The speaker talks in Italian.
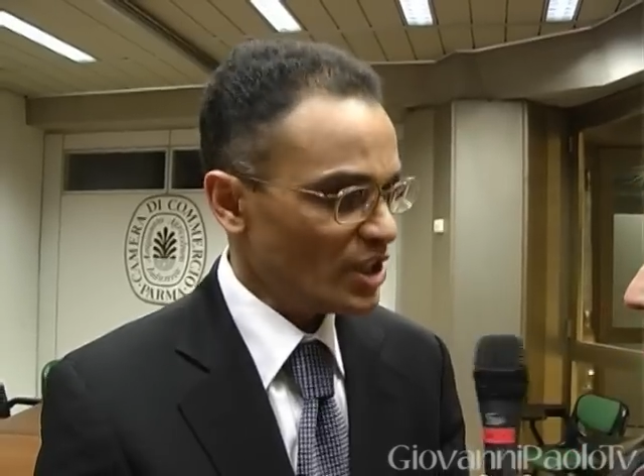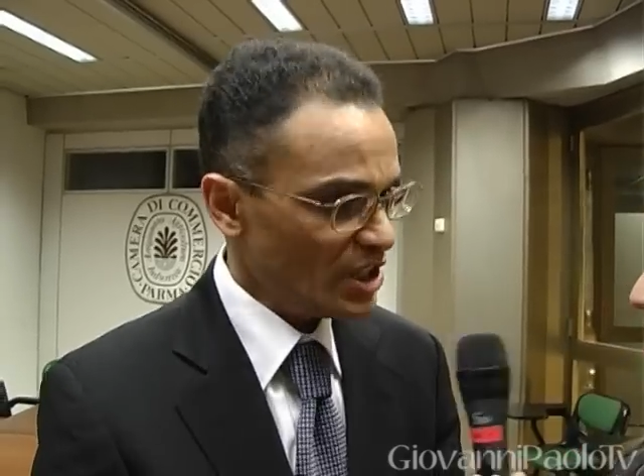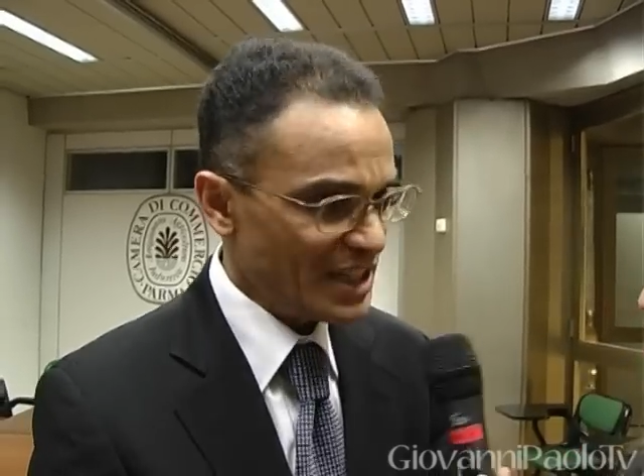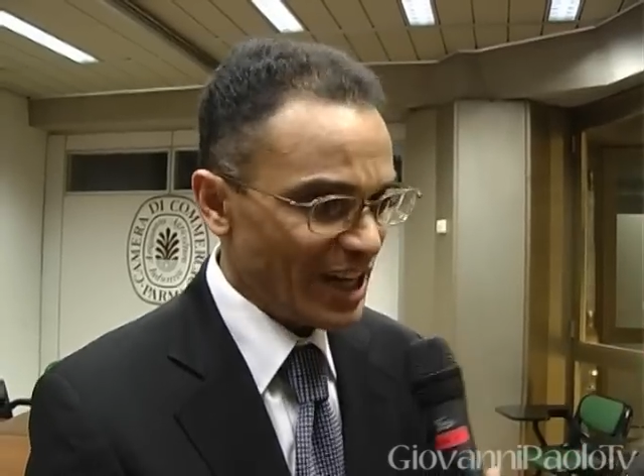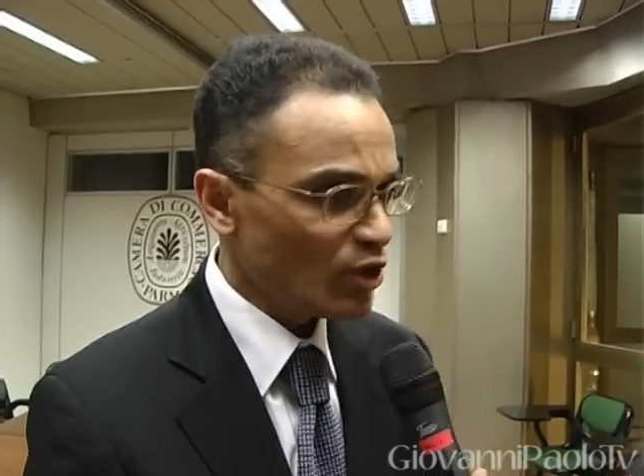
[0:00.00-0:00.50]
il
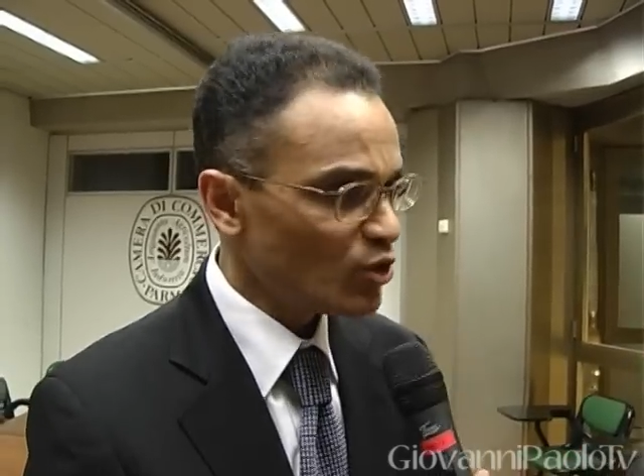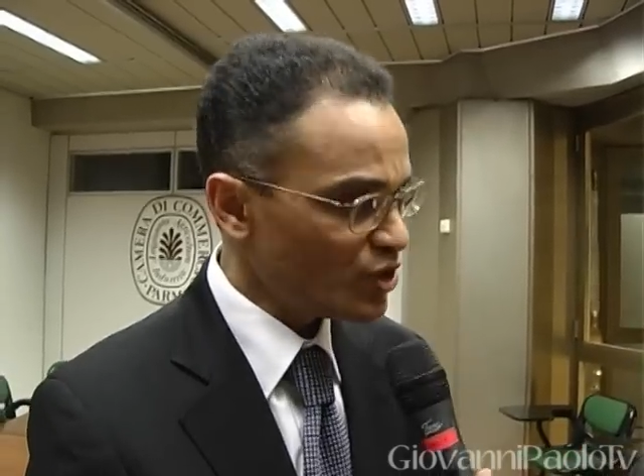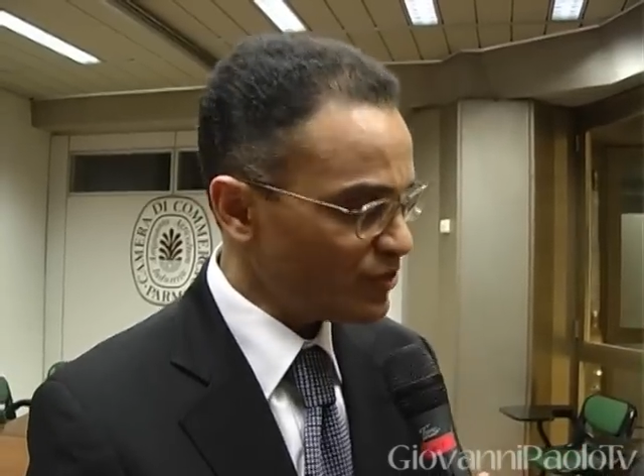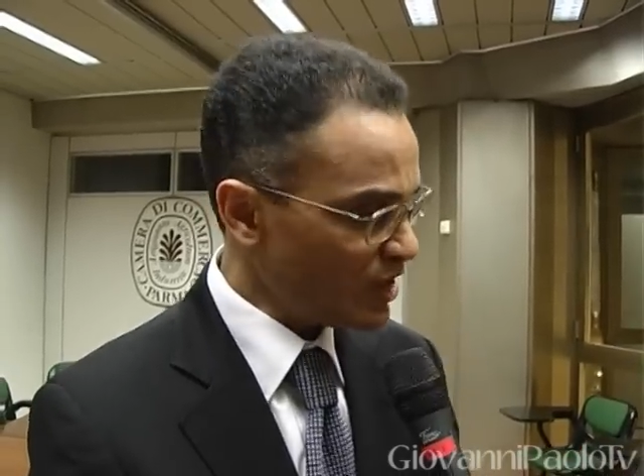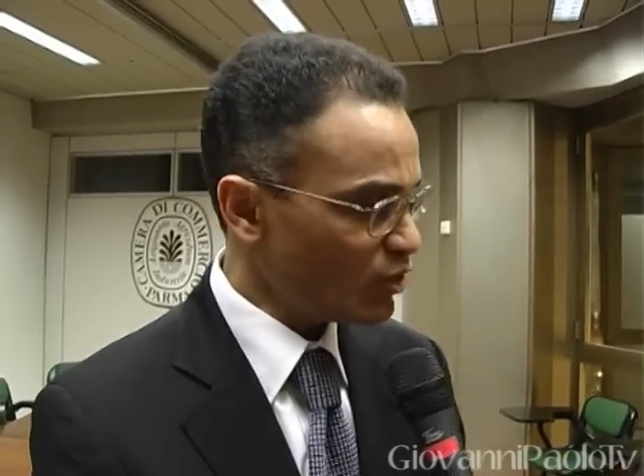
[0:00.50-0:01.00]
dialogo si
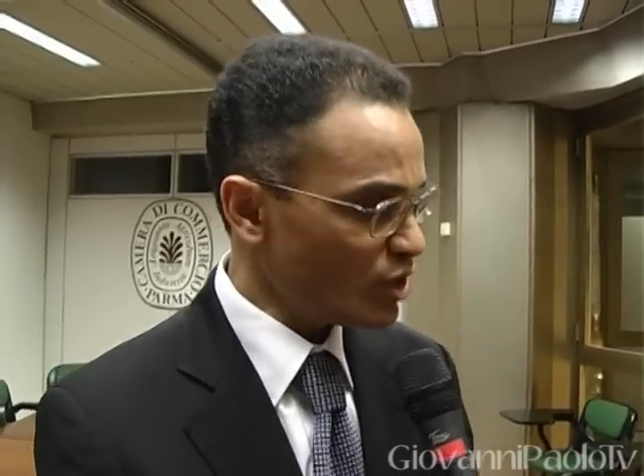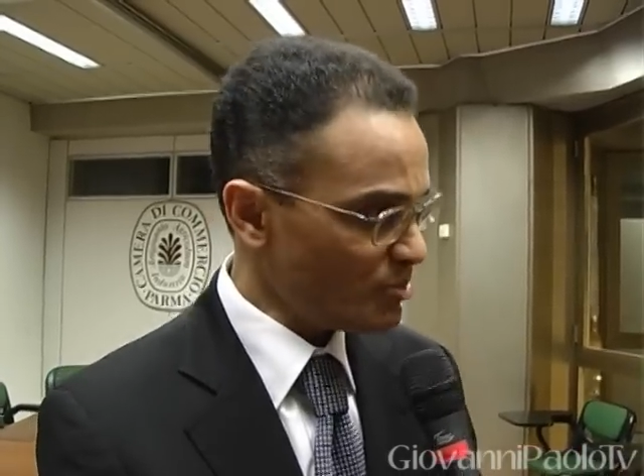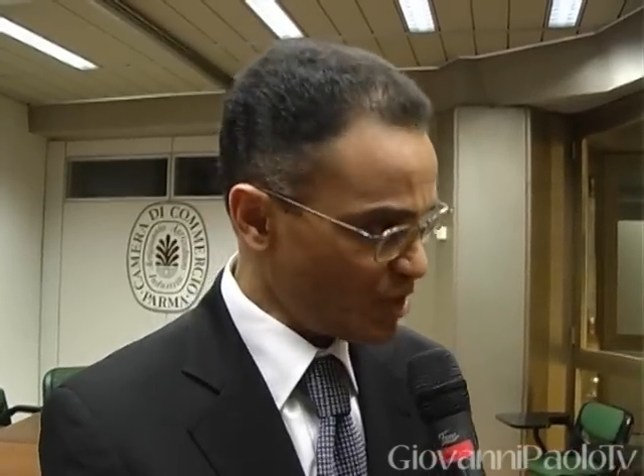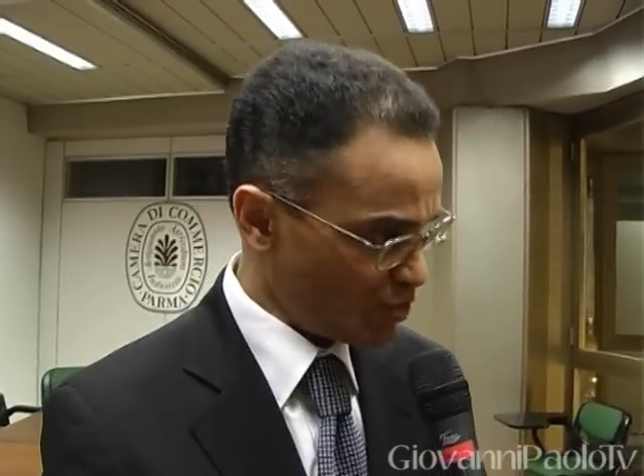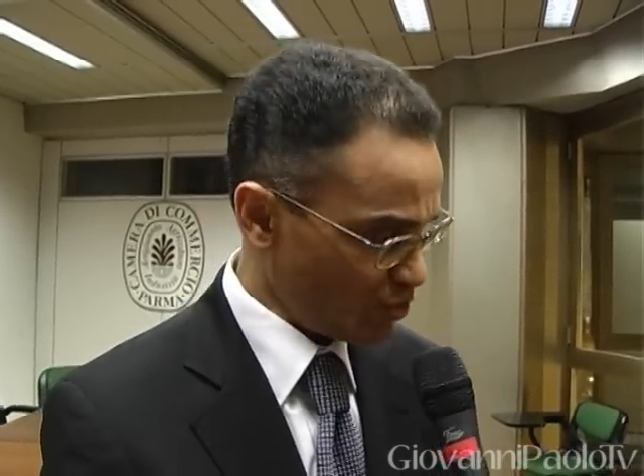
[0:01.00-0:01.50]
fa con le
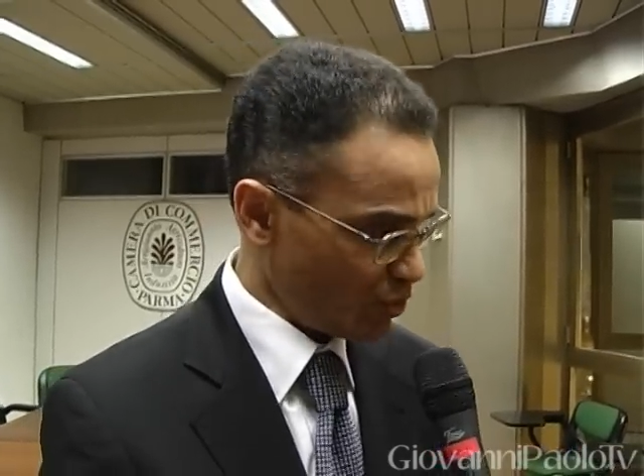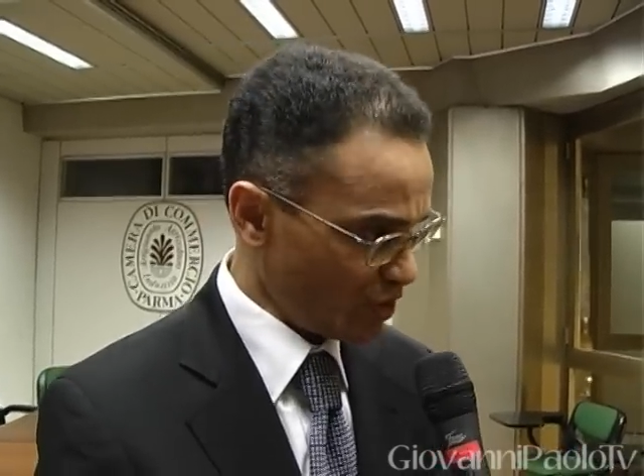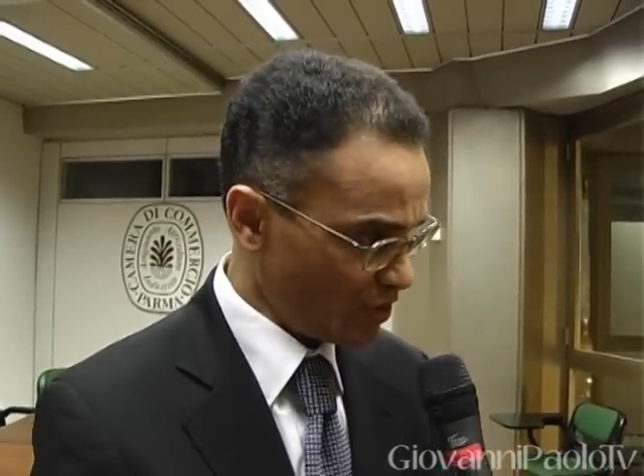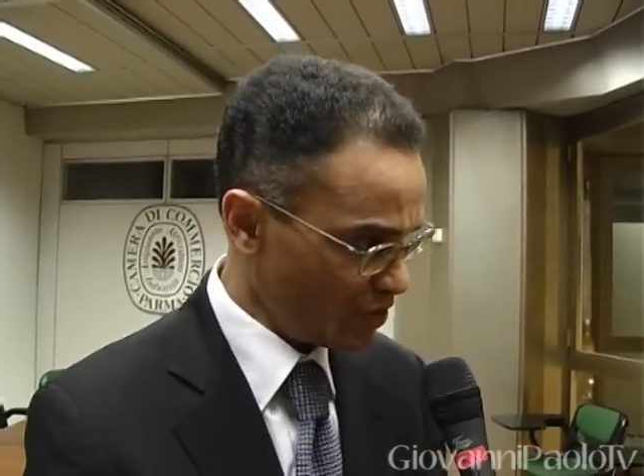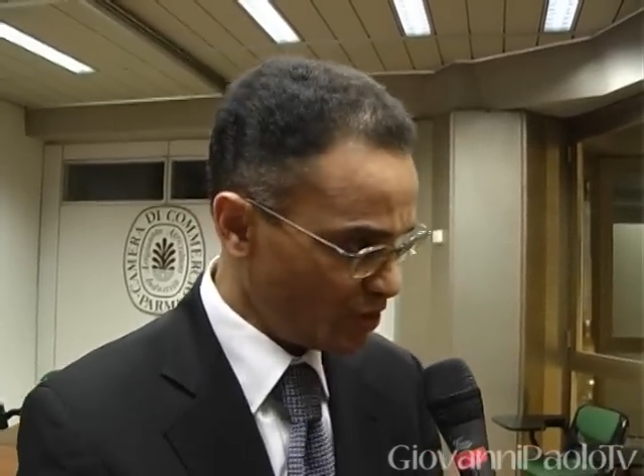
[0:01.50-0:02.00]

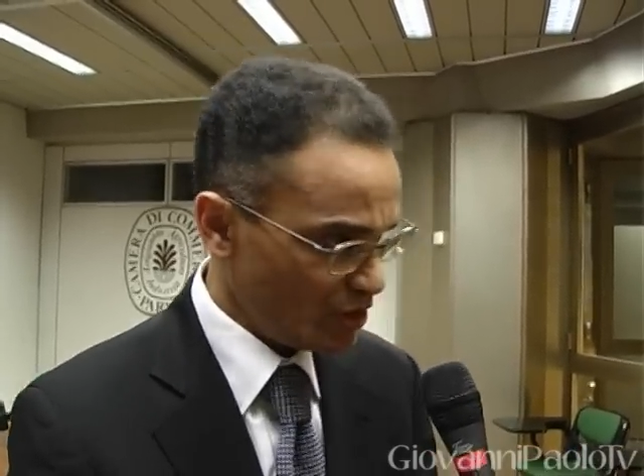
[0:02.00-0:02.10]
persone